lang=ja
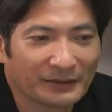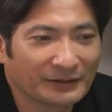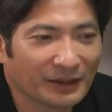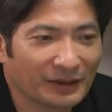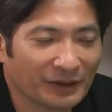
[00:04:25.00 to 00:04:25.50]

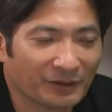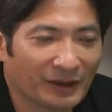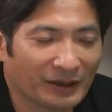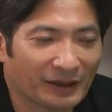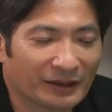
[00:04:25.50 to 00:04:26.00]
で、さらに
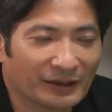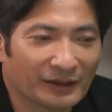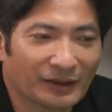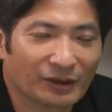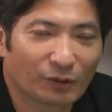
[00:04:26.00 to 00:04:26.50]
は、
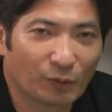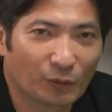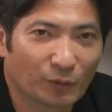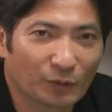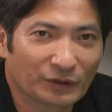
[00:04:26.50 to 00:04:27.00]

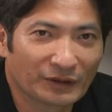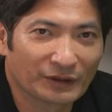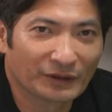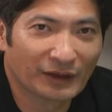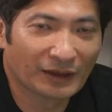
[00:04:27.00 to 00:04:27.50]
こう、
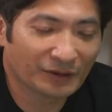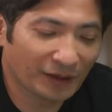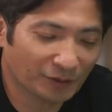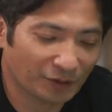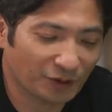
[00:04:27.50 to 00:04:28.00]
ある
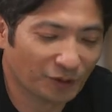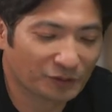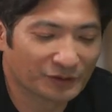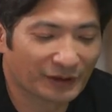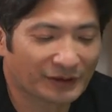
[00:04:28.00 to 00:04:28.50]
程度入
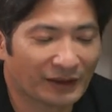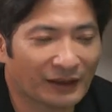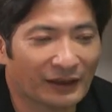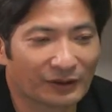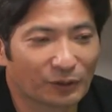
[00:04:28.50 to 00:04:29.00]
力してきた
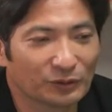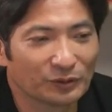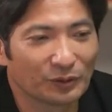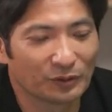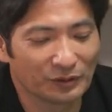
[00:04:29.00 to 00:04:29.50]
ら、
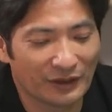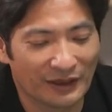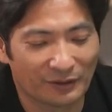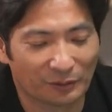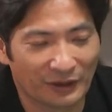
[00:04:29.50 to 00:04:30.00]

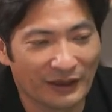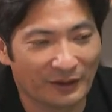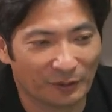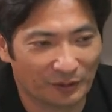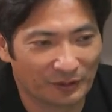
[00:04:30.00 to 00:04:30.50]
コントロールキーと
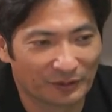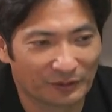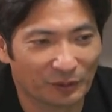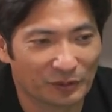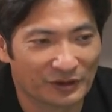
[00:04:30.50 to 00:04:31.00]
T を
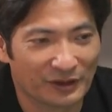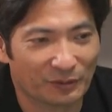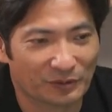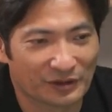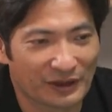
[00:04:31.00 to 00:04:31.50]
同時
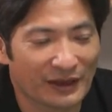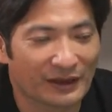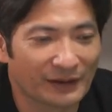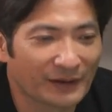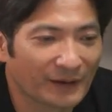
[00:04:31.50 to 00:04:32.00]
に押し
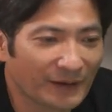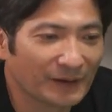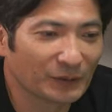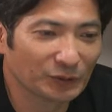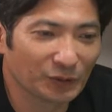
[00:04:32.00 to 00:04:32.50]
て、
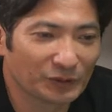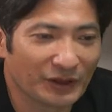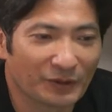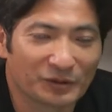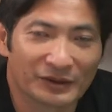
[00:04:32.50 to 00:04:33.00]

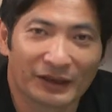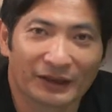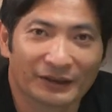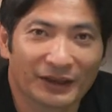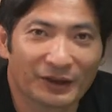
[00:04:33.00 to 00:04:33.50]
コントロールキーを押しな
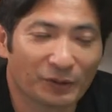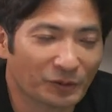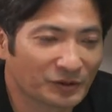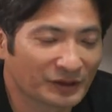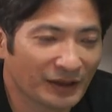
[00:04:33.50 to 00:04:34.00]
がら T
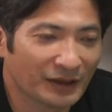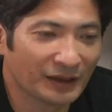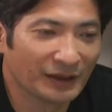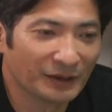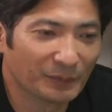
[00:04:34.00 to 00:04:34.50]
を押し
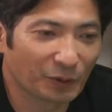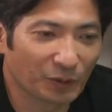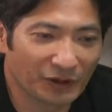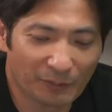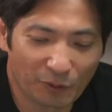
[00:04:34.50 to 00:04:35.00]
て、まあ、
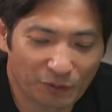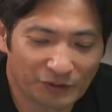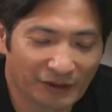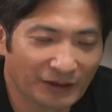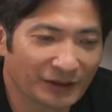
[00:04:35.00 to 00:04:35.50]
こういった
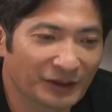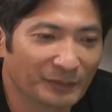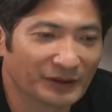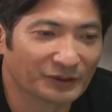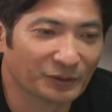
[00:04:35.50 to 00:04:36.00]
ボックスが出て
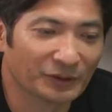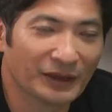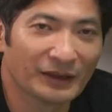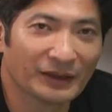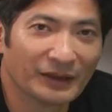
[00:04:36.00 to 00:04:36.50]
きますの
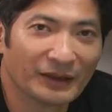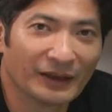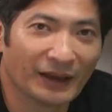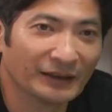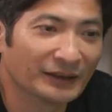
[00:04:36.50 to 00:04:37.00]
で、
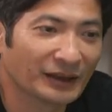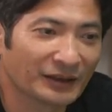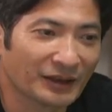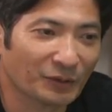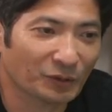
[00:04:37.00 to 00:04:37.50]

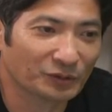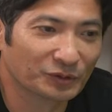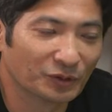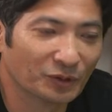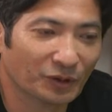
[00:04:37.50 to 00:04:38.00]
エンターキーを押
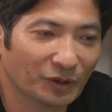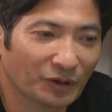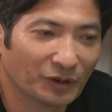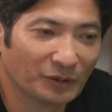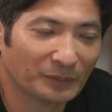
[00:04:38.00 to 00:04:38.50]
すと、
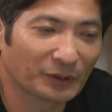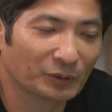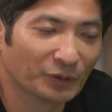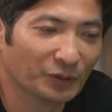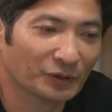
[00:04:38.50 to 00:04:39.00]
まあ、
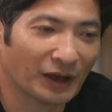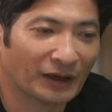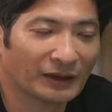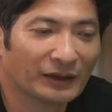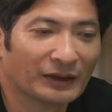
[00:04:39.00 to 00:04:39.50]
このような